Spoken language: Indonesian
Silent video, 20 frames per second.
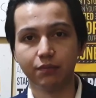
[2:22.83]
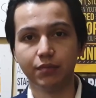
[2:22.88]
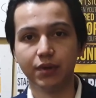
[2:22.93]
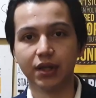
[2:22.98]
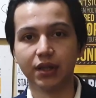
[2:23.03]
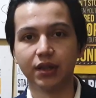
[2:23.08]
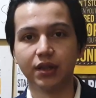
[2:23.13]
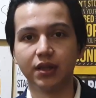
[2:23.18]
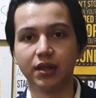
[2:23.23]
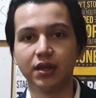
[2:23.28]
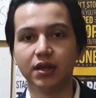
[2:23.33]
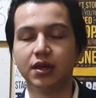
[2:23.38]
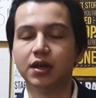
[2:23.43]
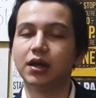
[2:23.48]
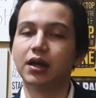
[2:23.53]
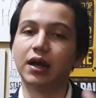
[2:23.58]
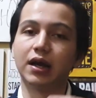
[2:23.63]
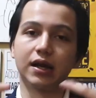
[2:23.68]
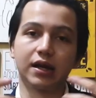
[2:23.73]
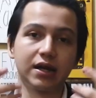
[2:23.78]
bibit
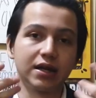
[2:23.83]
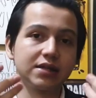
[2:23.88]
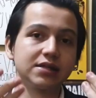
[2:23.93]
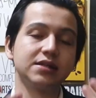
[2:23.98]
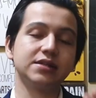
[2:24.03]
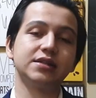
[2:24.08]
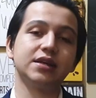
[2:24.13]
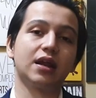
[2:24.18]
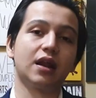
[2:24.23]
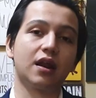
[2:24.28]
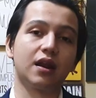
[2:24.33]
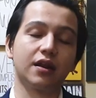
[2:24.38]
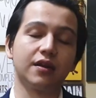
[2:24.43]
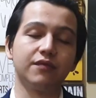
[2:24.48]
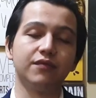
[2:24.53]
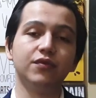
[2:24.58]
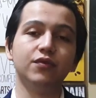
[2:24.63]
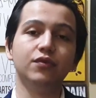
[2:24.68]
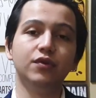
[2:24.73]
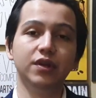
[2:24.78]
karena secara
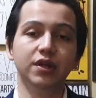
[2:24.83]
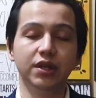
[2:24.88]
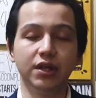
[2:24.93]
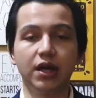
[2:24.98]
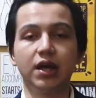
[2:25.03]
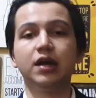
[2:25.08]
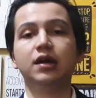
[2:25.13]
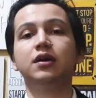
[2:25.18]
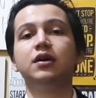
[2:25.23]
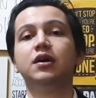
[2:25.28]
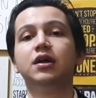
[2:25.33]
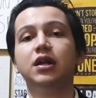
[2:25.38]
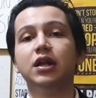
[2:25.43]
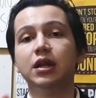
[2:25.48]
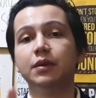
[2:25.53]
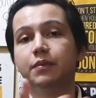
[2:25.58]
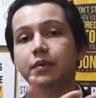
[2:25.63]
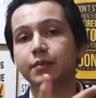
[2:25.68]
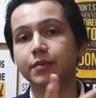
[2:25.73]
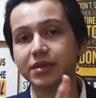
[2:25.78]
review dia
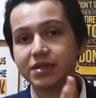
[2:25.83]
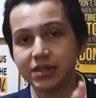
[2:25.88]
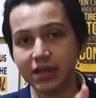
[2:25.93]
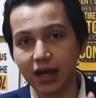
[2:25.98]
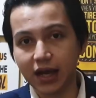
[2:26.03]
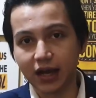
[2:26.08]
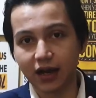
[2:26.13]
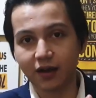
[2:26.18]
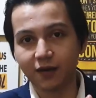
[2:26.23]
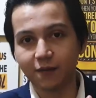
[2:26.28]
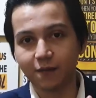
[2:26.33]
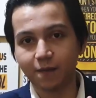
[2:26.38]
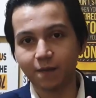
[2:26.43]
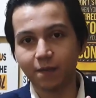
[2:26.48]
lebih besar.